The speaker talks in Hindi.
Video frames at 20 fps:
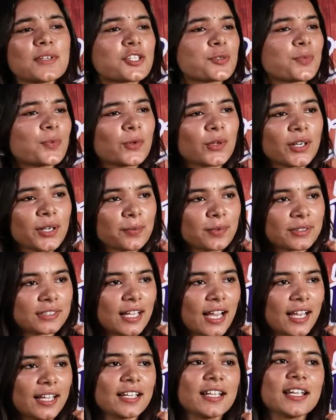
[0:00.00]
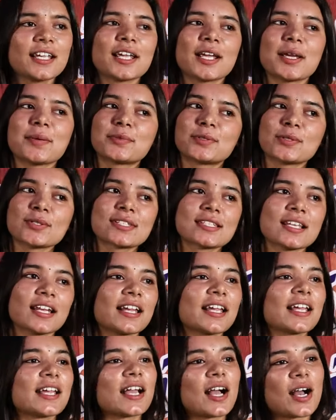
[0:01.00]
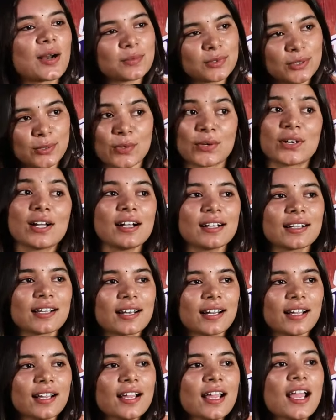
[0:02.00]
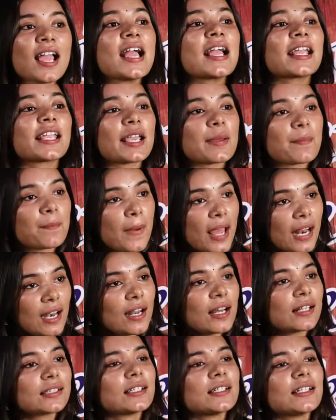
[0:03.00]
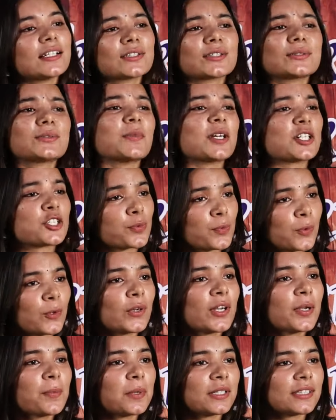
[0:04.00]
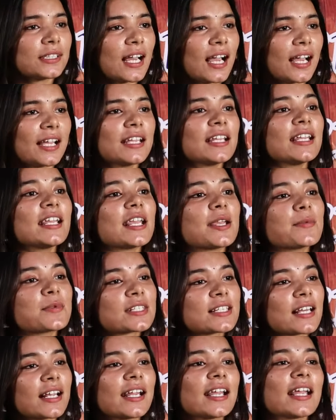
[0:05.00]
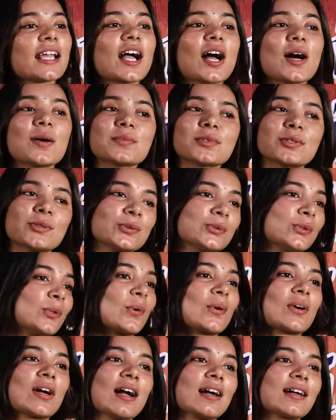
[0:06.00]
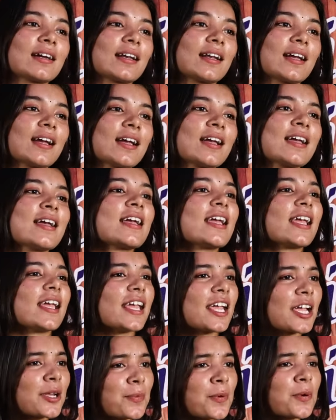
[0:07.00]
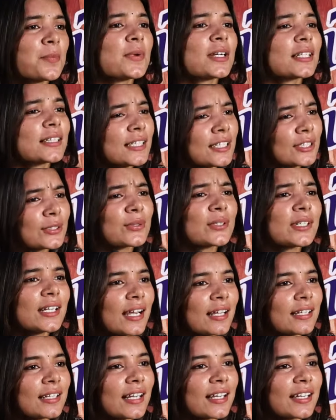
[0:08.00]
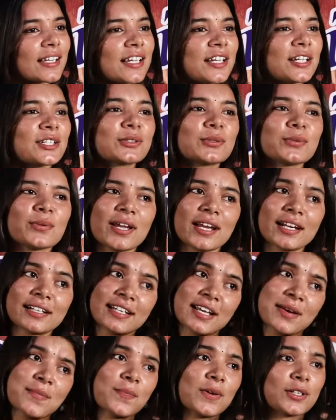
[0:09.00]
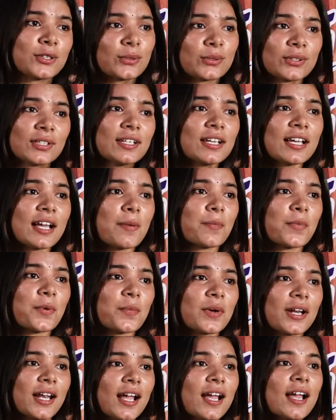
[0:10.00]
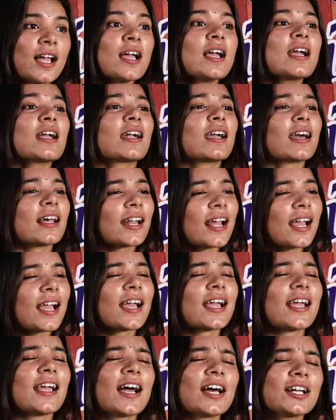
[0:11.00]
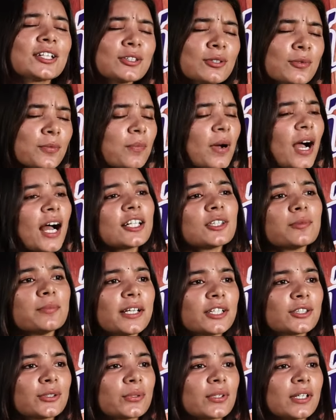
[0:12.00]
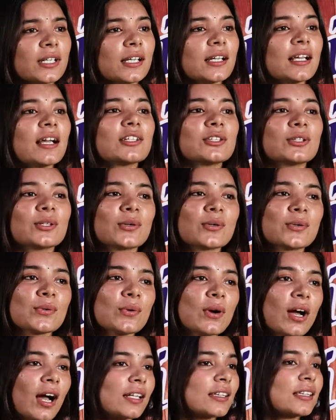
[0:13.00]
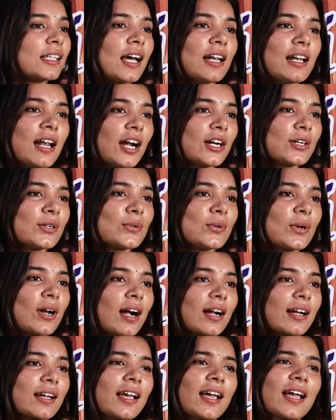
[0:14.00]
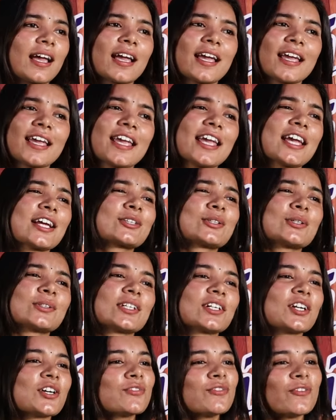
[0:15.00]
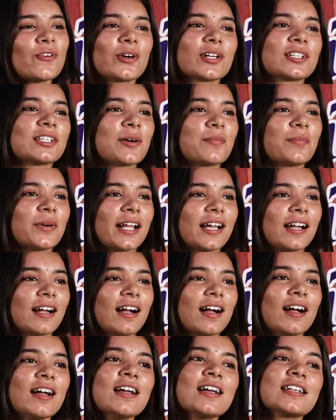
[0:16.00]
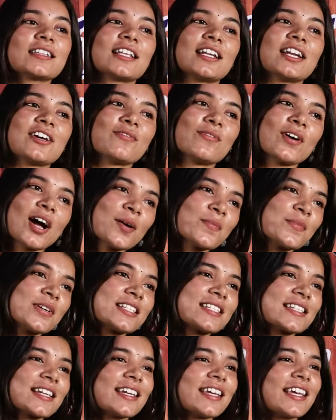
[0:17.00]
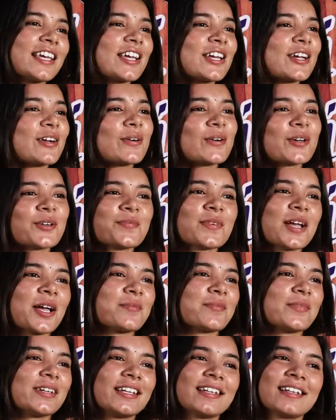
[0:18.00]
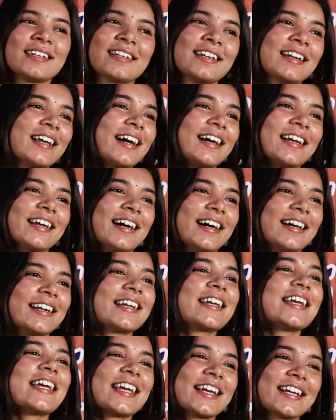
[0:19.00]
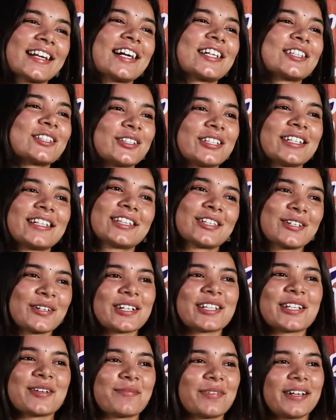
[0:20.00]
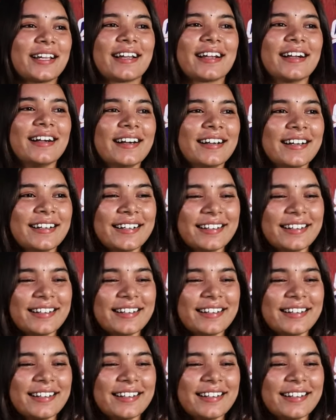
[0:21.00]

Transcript: मजबूरी बताई इब तू सरे आम धोखा करे कि पहला तने मजबूरी बताई इब सरे आम तू धोखा करे एक पे मरती दुनिया देखी तू एक टाइम पे दो या पे मरे करे है यार तू बात बेतुकी दोनों हाथा लाडू राख है एक तो तने फोड़ना पड़ेगा तने वाह भी और मैं भी ना यार एक का तो दिल तोड़ना पड़ेगा